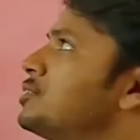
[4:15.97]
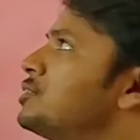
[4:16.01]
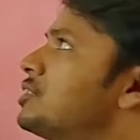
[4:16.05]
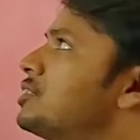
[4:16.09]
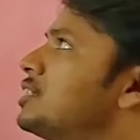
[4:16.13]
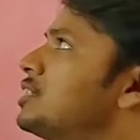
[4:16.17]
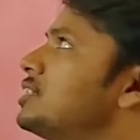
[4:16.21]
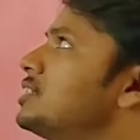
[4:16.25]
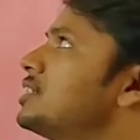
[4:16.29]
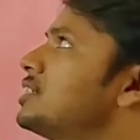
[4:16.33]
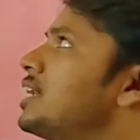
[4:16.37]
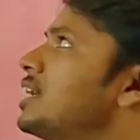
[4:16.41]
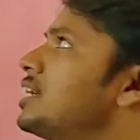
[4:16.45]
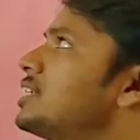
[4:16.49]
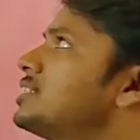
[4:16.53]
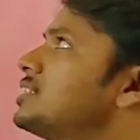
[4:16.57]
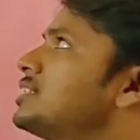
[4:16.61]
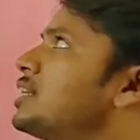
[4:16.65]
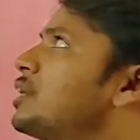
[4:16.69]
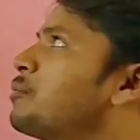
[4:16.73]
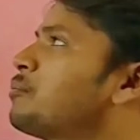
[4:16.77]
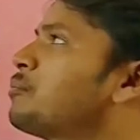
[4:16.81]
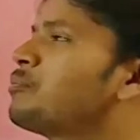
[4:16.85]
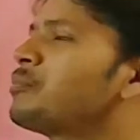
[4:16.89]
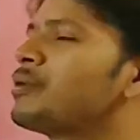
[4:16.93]
तीसरे
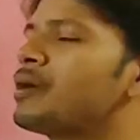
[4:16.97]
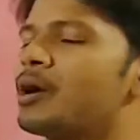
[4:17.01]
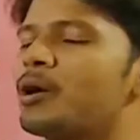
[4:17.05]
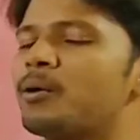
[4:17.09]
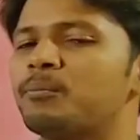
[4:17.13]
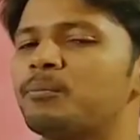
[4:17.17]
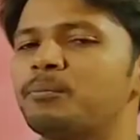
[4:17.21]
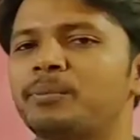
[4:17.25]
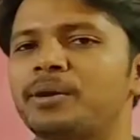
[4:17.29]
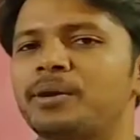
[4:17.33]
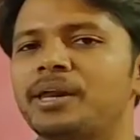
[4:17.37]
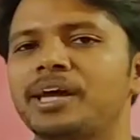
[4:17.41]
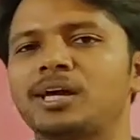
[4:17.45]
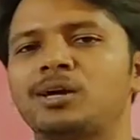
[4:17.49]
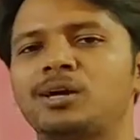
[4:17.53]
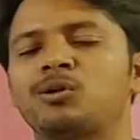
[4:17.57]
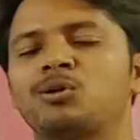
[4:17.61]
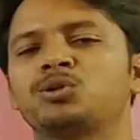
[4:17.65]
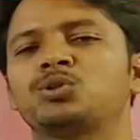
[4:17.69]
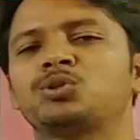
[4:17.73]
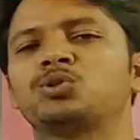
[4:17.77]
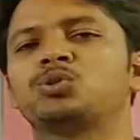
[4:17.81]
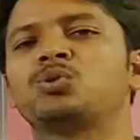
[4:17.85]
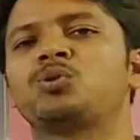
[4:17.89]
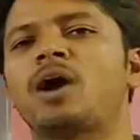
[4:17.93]
स्टेप में हम ब्रिक
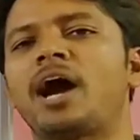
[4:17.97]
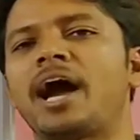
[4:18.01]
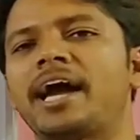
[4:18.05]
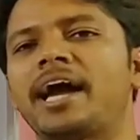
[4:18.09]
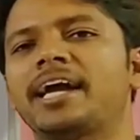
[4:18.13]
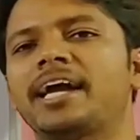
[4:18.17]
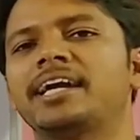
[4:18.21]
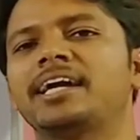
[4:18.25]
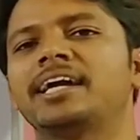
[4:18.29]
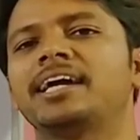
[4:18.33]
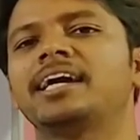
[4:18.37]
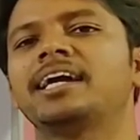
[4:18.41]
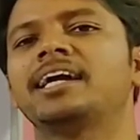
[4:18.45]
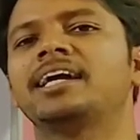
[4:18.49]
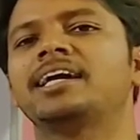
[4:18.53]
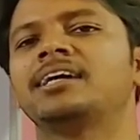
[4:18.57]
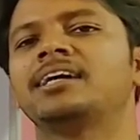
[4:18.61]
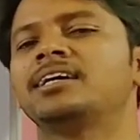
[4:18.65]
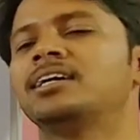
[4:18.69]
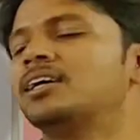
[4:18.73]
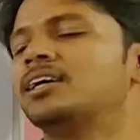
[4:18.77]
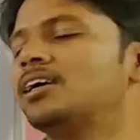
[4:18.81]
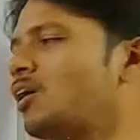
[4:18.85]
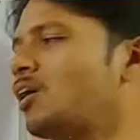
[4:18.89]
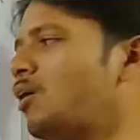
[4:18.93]
को सुखाएंगे
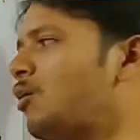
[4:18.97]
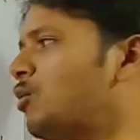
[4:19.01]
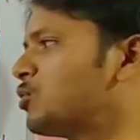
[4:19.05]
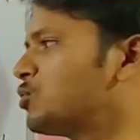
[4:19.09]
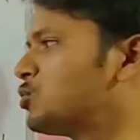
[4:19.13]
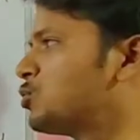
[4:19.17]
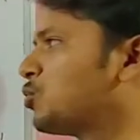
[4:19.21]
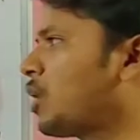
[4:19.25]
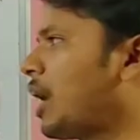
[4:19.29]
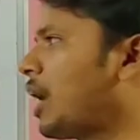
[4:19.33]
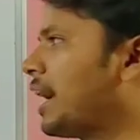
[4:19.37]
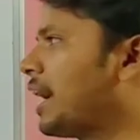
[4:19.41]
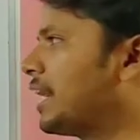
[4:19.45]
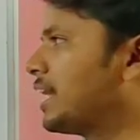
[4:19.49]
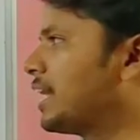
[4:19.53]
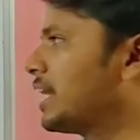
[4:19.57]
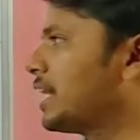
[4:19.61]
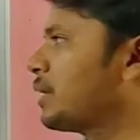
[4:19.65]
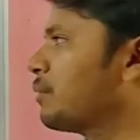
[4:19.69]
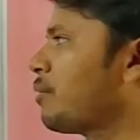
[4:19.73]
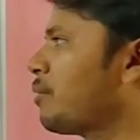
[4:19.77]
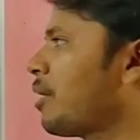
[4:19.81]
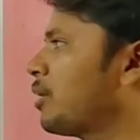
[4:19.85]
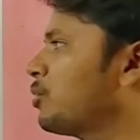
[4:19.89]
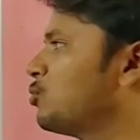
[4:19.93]
और सुखाने
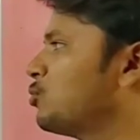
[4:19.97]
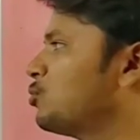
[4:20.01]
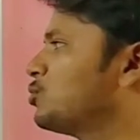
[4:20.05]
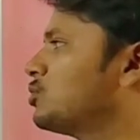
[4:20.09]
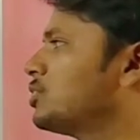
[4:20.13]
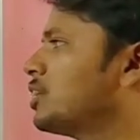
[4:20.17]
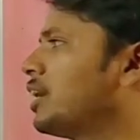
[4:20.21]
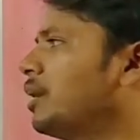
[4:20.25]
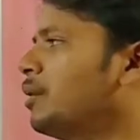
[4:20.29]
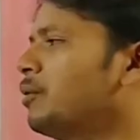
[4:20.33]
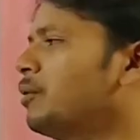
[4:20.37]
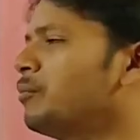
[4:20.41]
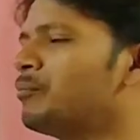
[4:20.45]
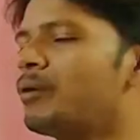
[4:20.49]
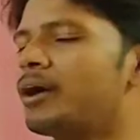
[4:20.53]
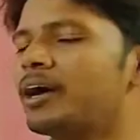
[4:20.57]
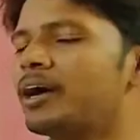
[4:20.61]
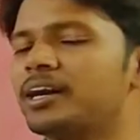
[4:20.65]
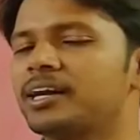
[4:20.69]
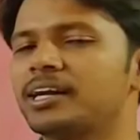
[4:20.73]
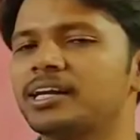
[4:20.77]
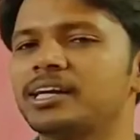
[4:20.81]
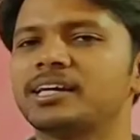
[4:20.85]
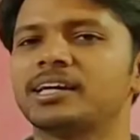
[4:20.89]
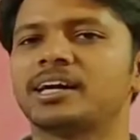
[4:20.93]
के बाद उसे
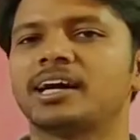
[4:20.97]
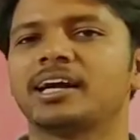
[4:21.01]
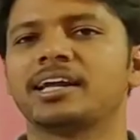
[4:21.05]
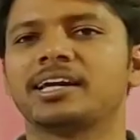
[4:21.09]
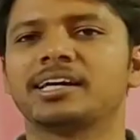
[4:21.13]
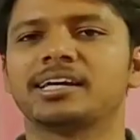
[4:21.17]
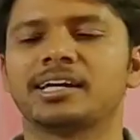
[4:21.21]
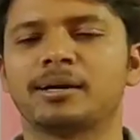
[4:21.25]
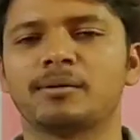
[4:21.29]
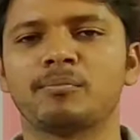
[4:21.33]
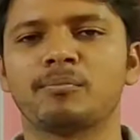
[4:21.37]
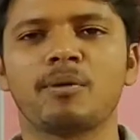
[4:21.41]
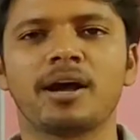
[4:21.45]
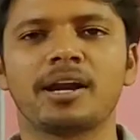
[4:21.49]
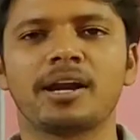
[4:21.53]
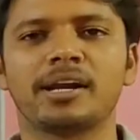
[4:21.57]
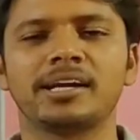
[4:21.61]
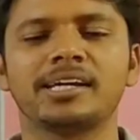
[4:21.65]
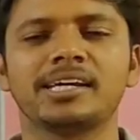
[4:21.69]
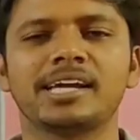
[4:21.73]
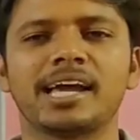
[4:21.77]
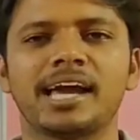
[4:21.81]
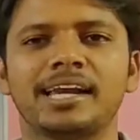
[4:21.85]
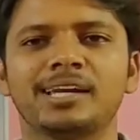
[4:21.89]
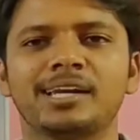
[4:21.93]
बर्निंग करेंगे
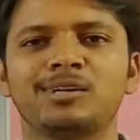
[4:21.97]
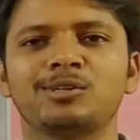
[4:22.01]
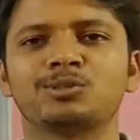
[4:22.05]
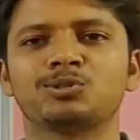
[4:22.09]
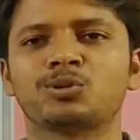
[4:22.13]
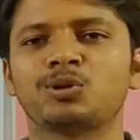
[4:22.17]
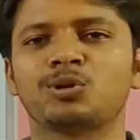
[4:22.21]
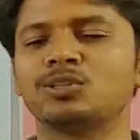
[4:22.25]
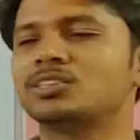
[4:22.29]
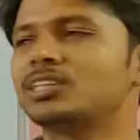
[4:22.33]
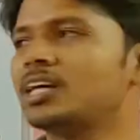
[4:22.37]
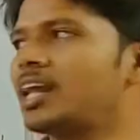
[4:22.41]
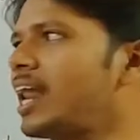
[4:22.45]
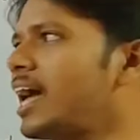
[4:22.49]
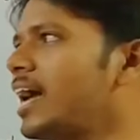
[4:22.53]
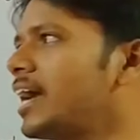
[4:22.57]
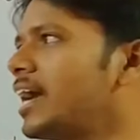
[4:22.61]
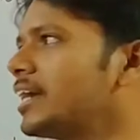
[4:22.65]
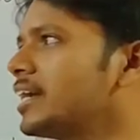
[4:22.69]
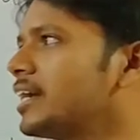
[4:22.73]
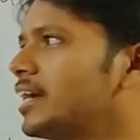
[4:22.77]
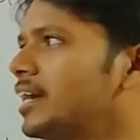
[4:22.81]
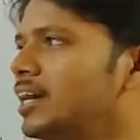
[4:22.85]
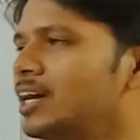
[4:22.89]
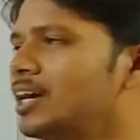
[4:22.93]
बर्निंग यानी उसको
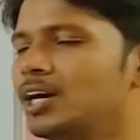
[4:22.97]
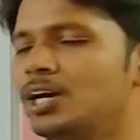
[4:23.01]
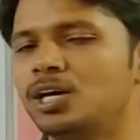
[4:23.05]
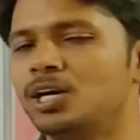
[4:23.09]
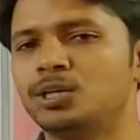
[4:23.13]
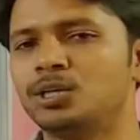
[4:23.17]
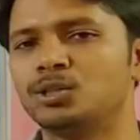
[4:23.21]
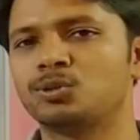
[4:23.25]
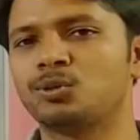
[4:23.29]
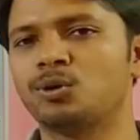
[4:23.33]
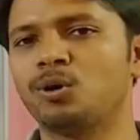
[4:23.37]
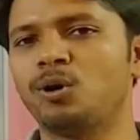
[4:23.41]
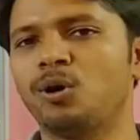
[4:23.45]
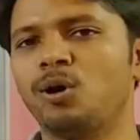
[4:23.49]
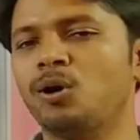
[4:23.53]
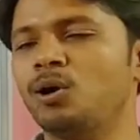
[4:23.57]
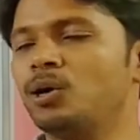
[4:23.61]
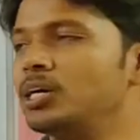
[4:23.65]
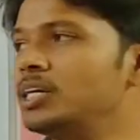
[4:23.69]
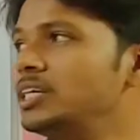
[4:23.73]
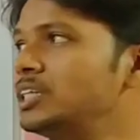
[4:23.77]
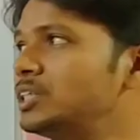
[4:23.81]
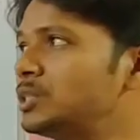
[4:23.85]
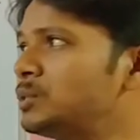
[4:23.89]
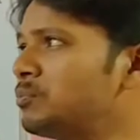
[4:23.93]
जलाएंगे तो
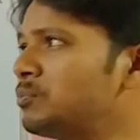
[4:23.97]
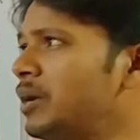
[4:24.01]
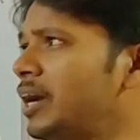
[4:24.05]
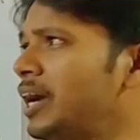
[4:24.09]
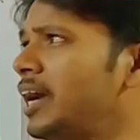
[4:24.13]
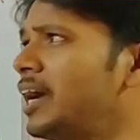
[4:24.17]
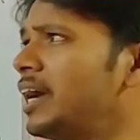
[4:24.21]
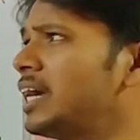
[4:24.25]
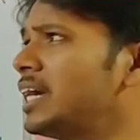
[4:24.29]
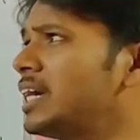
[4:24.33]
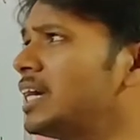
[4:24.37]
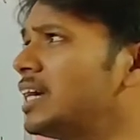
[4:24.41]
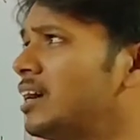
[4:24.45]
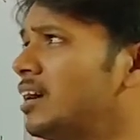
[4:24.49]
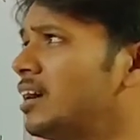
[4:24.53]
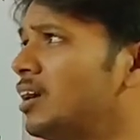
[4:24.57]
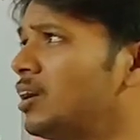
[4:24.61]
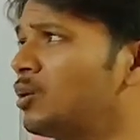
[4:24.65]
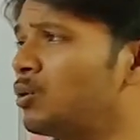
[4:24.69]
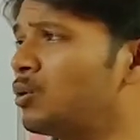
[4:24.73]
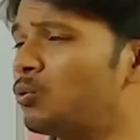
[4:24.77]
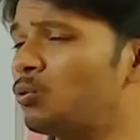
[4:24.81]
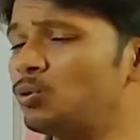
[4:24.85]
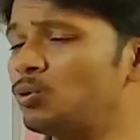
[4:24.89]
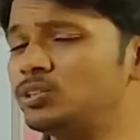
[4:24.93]
इसमें
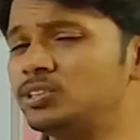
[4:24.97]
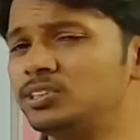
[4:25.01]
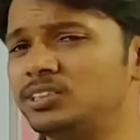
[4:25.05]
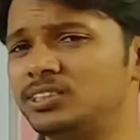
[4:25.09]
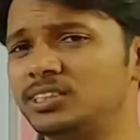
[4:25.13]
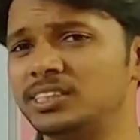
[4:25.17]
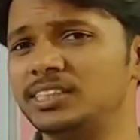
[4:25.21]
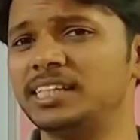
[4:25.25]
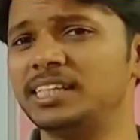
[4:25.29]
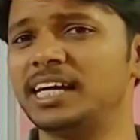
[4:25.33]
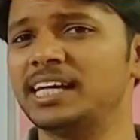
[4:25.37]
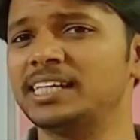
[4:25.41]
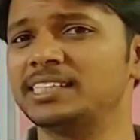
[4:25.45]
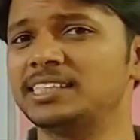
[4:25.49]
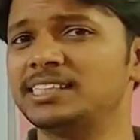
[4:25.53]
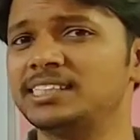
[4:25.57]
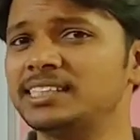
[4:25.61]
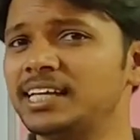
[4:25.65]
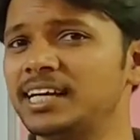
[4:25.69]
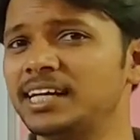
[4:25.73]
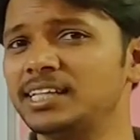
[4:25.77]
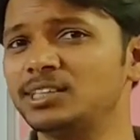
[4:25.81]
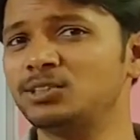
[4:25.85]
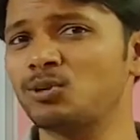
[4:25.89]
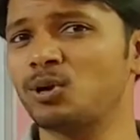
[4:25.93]
कुछ चीज़ें ऐसी
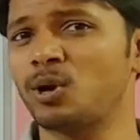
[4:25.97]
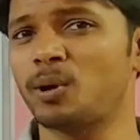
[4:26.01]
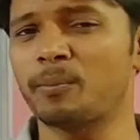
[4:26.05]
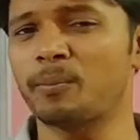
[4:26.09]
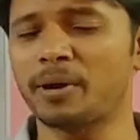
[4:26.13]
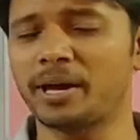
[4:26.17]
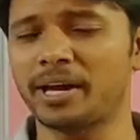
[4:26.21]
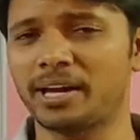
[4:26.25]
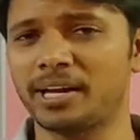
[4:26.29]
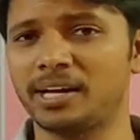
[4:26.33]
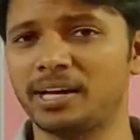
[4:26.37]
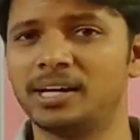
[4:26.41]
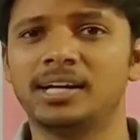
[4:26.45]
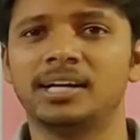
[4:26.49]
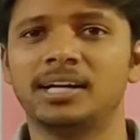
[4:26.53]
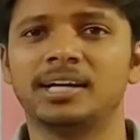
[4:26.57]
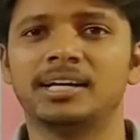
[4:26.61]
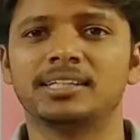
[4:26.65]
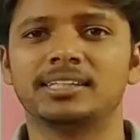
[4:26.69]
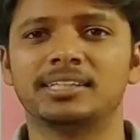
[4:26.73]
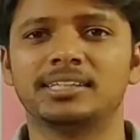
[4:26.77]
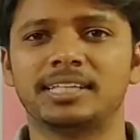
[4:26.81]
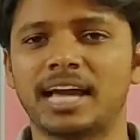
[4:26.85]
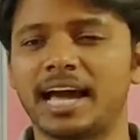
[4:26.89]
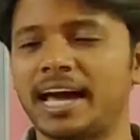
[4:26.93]
है जो हमें
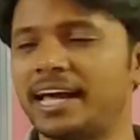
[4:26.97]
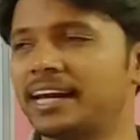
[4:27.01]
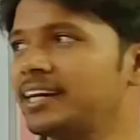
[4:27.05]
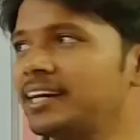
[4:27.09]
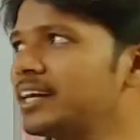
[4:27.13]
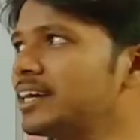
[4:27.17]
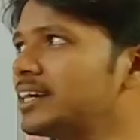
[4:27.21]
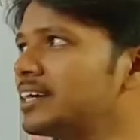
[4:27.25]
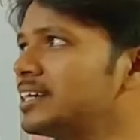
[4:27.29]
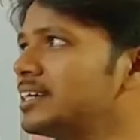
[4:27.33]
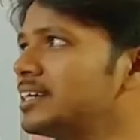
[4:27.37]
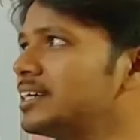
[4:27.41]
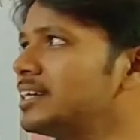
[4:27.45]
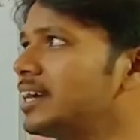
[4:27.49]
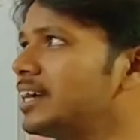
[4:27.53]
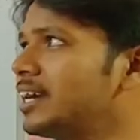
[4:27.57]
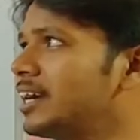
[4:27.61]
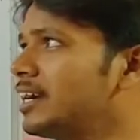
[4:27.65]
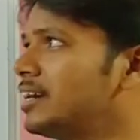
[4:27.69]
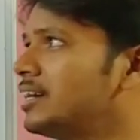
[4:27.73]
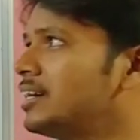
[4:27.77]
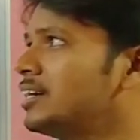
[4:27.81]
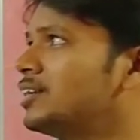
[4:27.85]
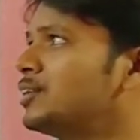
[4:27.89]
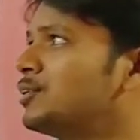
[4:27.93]
ध्यान रखनी
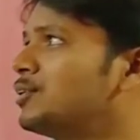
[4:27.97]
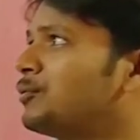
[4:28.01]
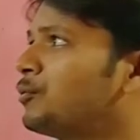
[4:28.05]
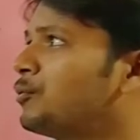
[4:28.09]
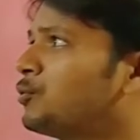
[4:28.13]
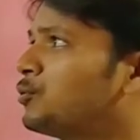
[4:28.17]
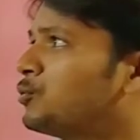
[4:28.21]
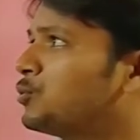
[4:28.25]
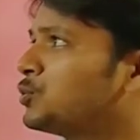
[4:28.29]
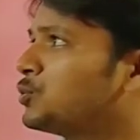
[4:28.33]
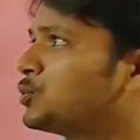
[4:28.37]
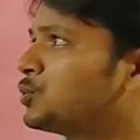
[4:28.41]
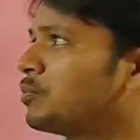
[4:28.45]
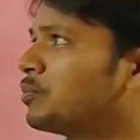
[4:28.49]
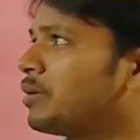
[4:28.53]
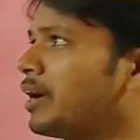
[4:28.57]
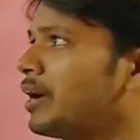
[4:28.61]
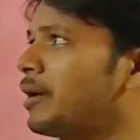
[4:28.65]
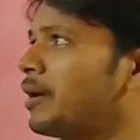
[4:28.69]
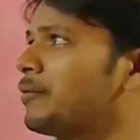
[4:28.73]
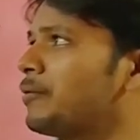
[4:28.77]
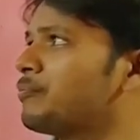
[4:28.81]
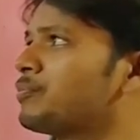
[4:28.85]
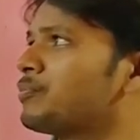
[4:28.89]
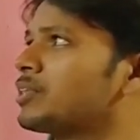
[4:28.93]
है
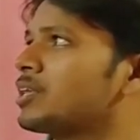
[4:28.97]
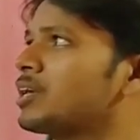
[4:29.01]
उसमें